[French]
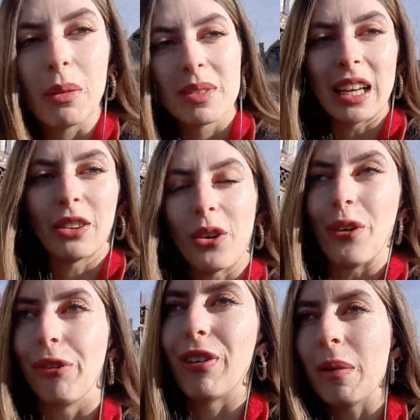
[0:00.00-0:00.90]
cette euh,
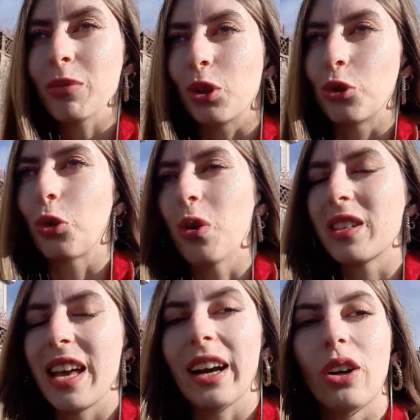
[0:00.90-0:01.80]
femme que tu
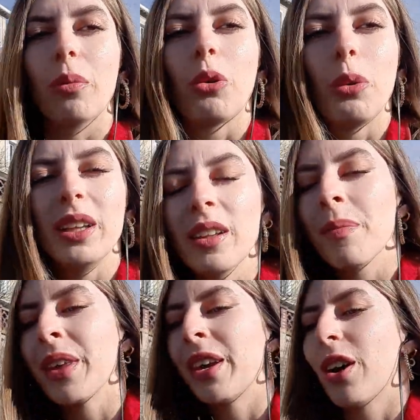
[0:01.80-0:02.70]
considères comme queen,
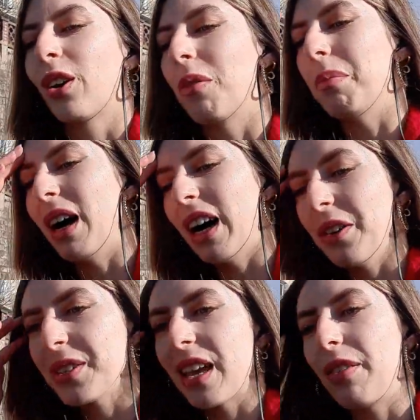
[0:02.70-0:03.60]
comme ma higher
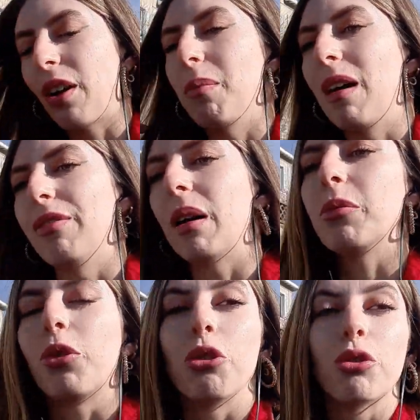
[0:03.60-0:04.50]
self, comme la femme
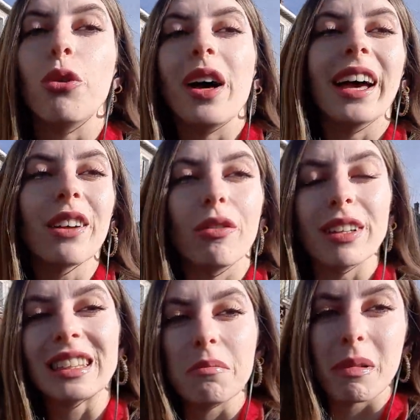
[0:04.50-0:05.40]
que je veux être en fait,
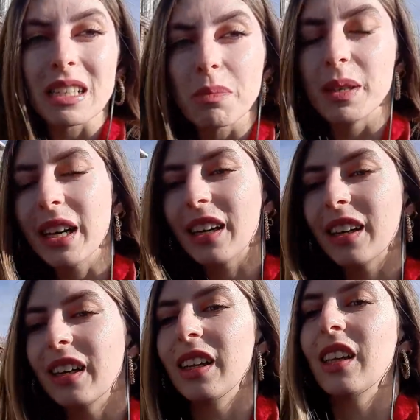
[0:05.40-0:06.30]
qui m'inspire
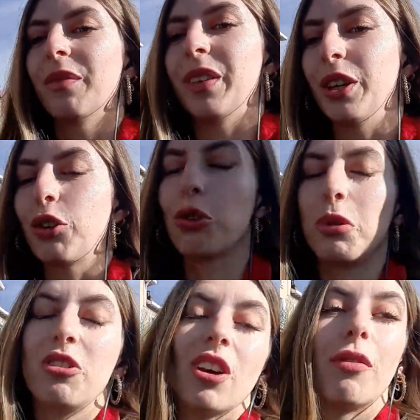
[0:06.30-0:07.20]
et que je suis
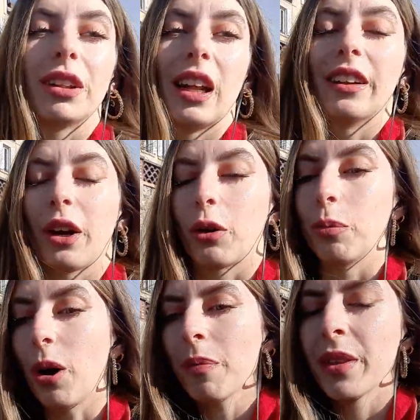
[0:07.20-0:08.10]
déjà en fait à l'intérieur de
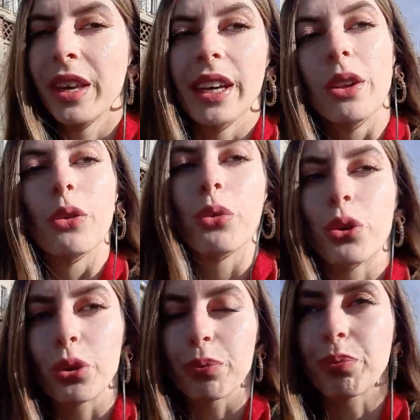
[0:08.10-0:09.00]
moi. Donc,
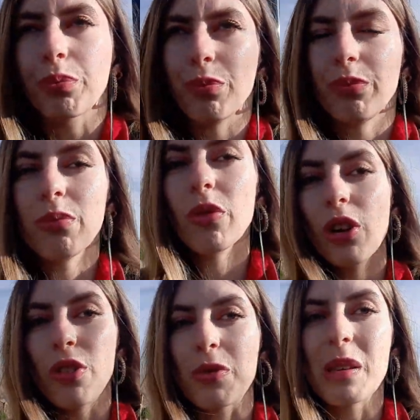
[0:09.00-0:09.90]
je
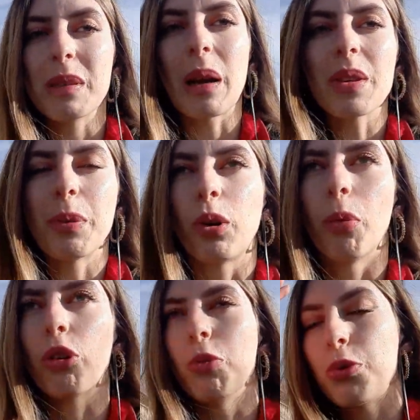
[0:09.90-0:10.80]
vais vous expliquer un petit peu comment
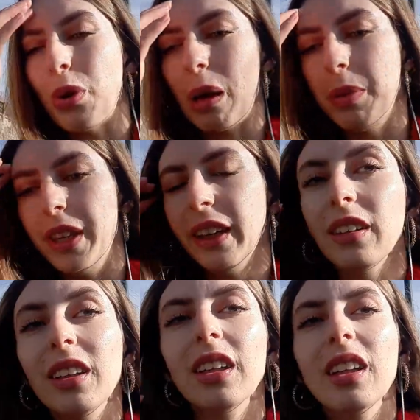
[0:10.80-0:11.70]
je me suis habillée.
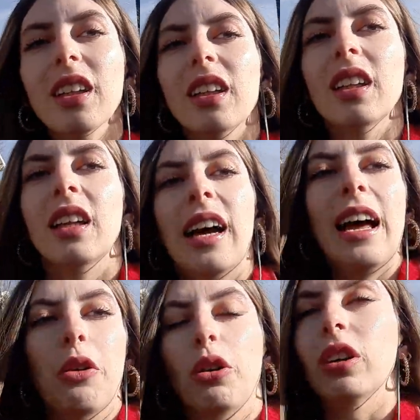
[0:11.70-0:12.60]

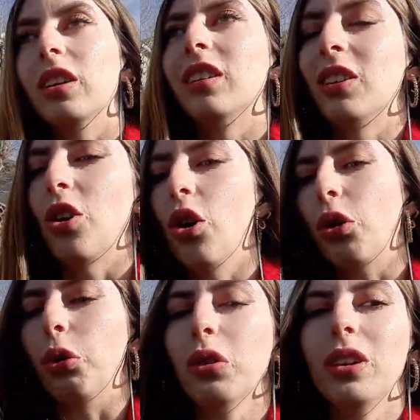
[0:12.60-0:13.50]
Alors, en gros,